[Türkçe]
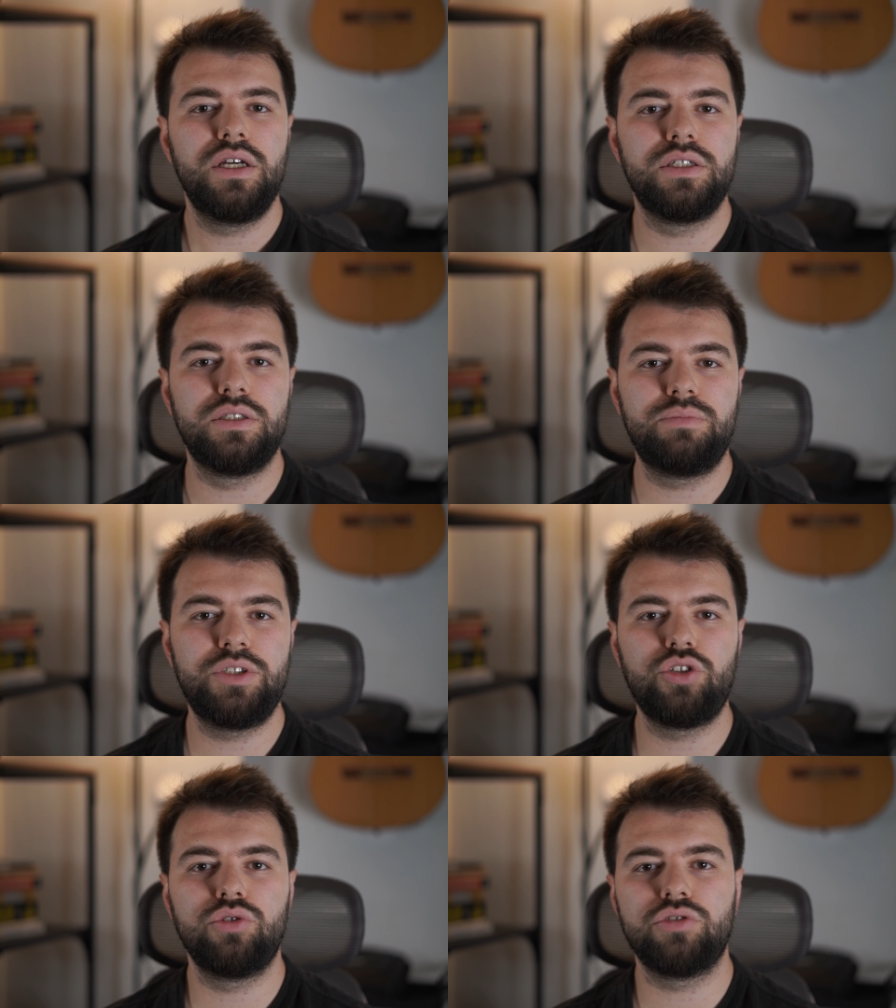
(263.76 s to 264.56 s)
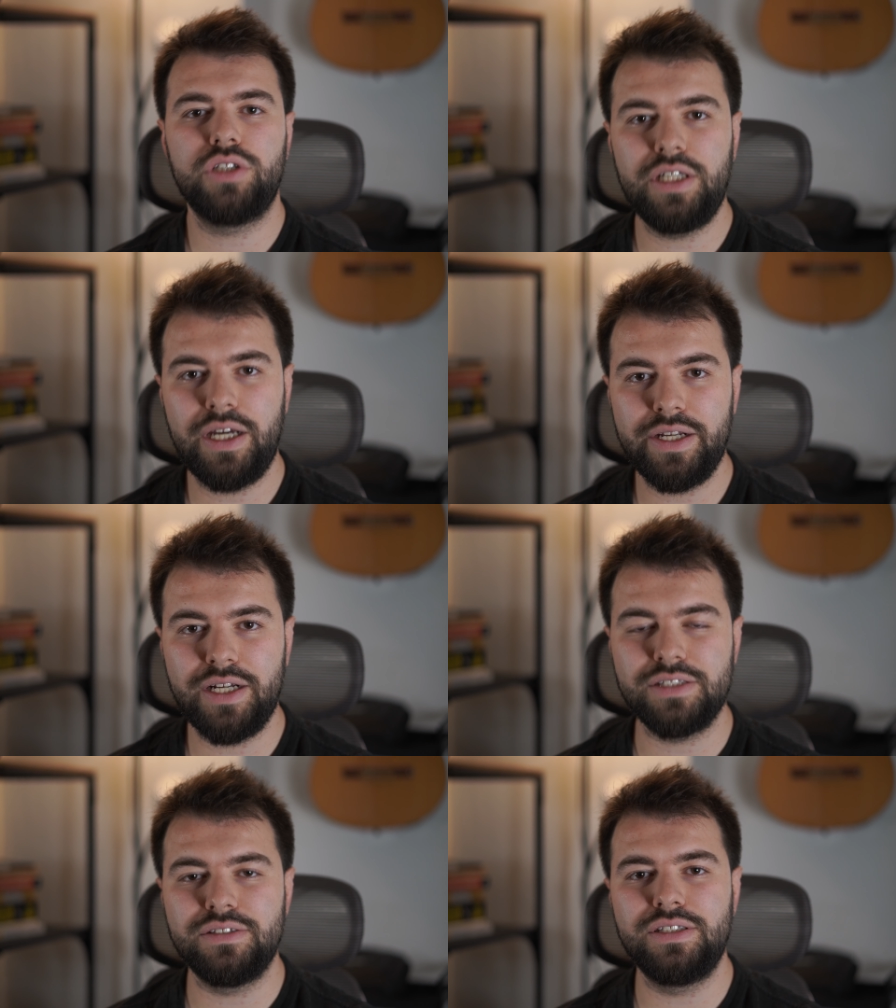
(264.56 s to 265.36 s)
Ee, bir şey olursa yine
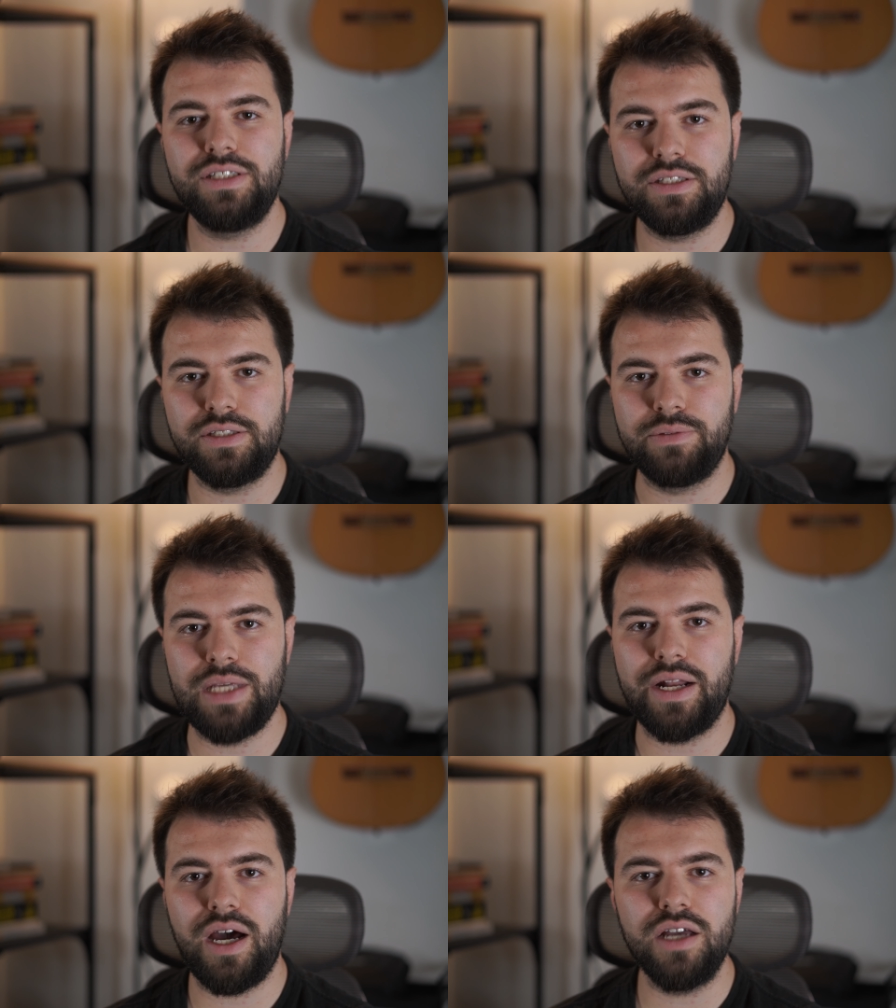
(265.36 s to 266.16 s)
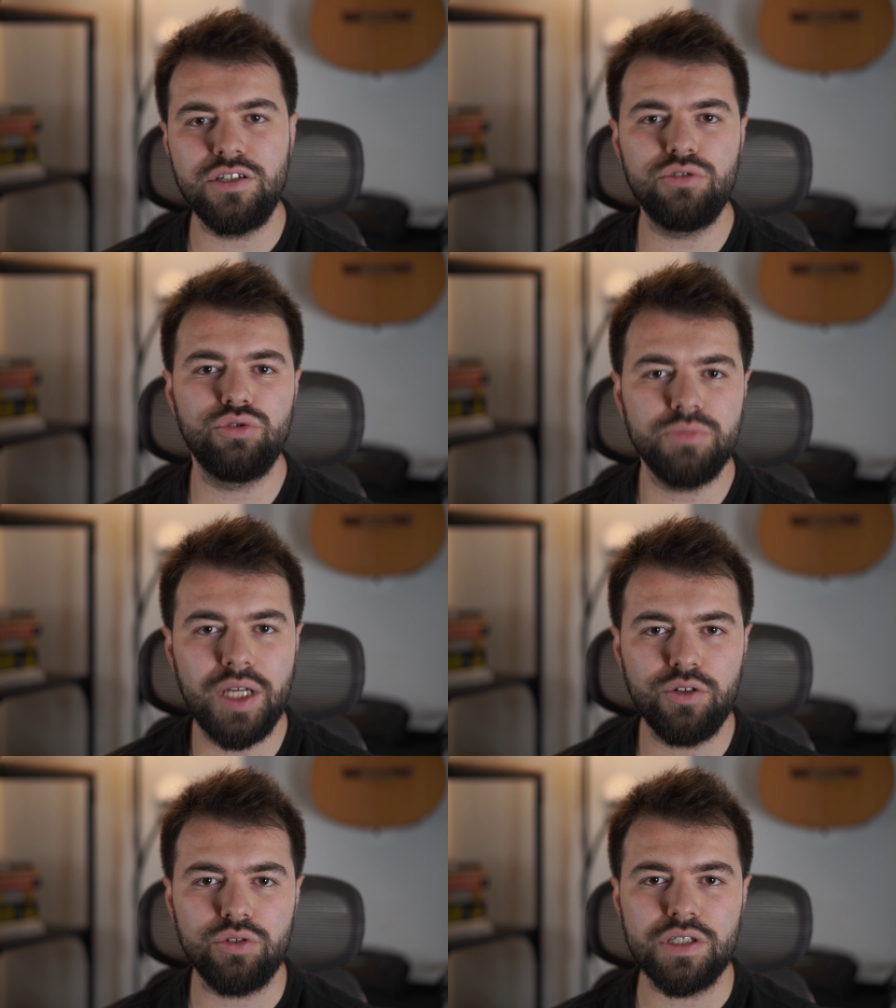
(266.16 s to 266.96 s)
ararsın dedi gitti. Yani acil
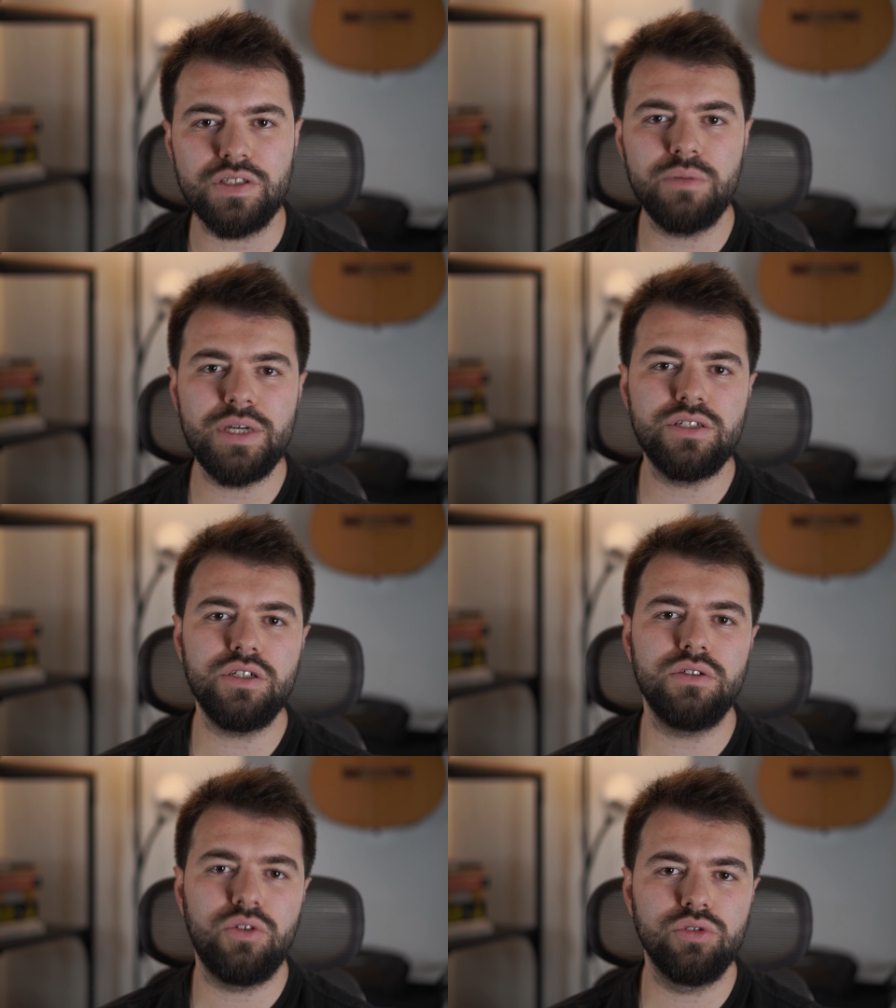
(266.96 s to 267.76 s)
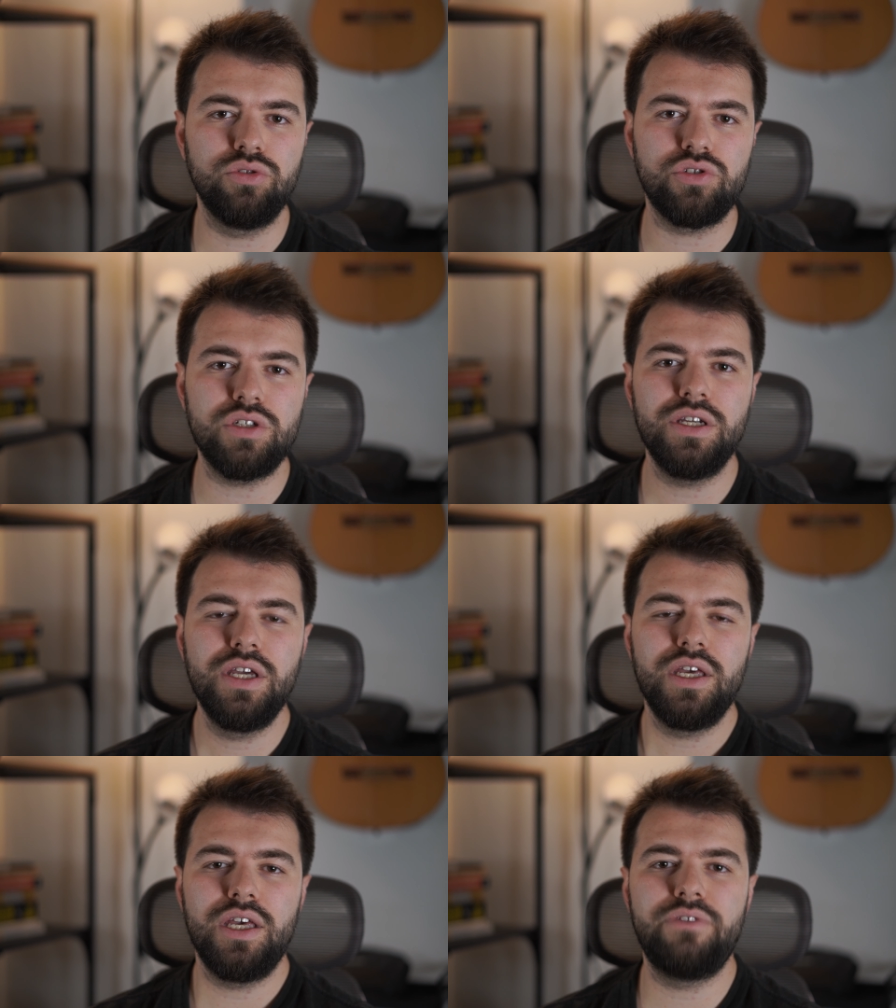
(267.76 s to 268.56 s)
durumlar noktasında bence oldukça
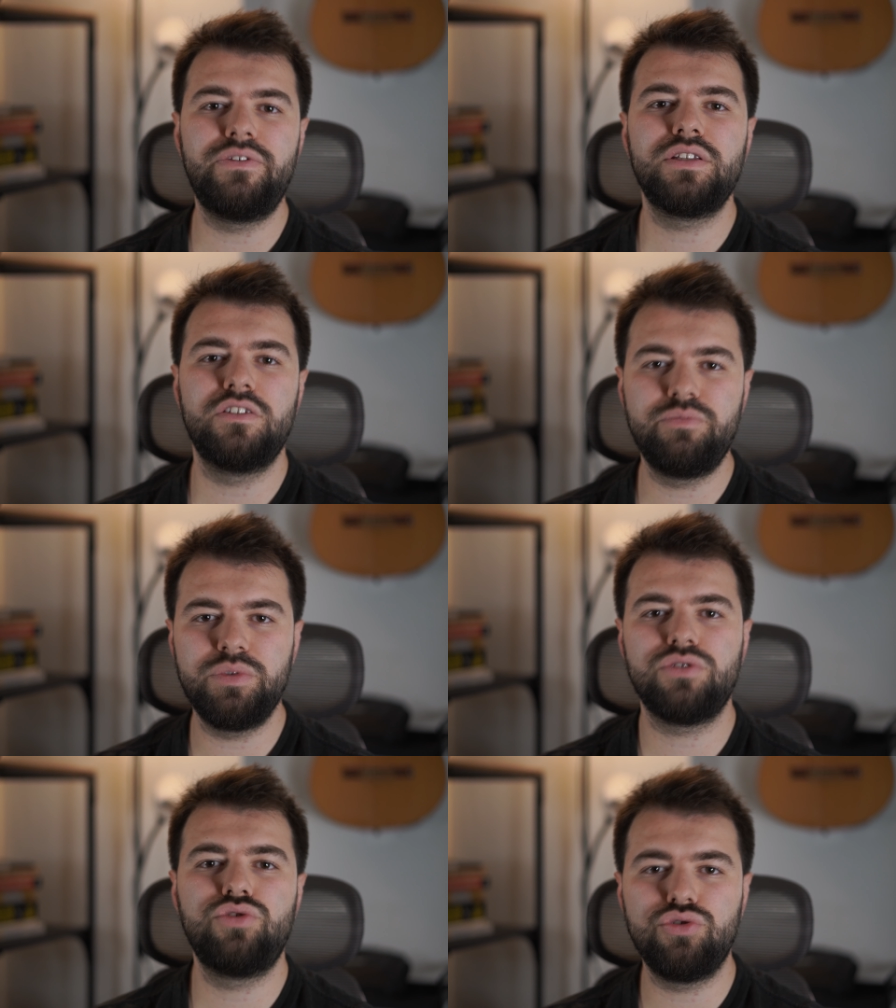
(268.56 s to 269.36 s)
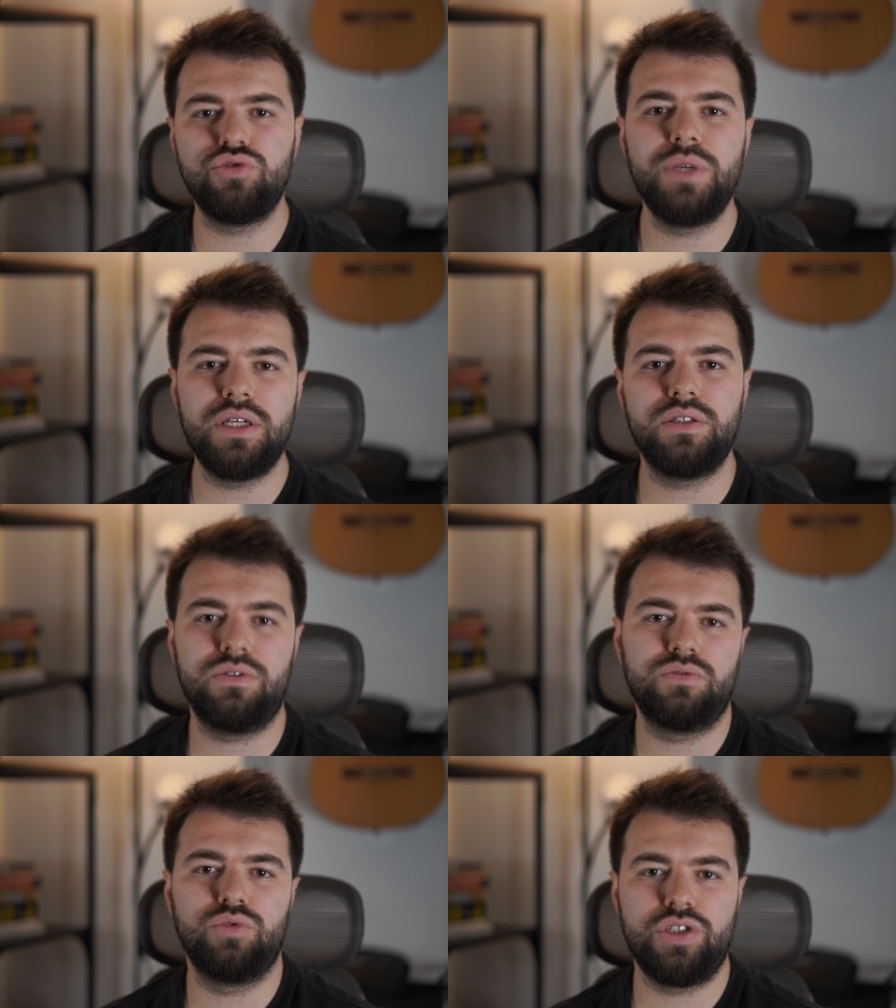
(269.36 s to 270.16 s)
efektif bir çözüme
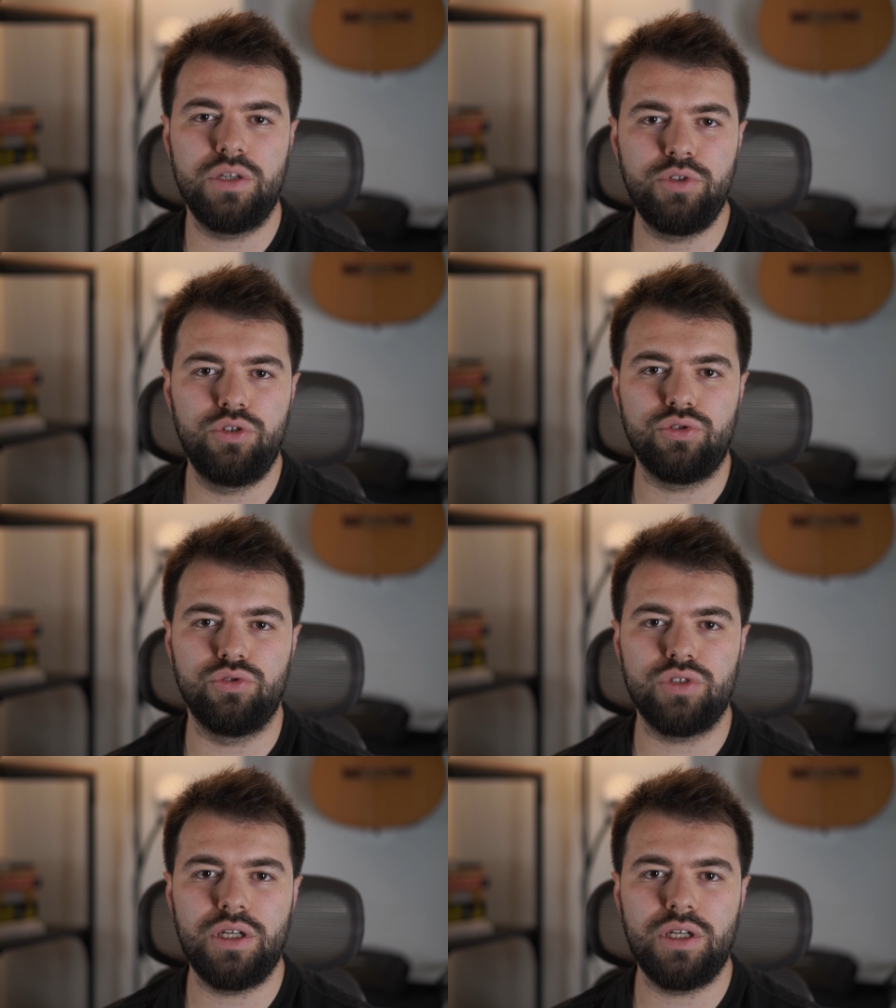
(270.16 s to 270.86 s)
ulaşabiliyorsunuz.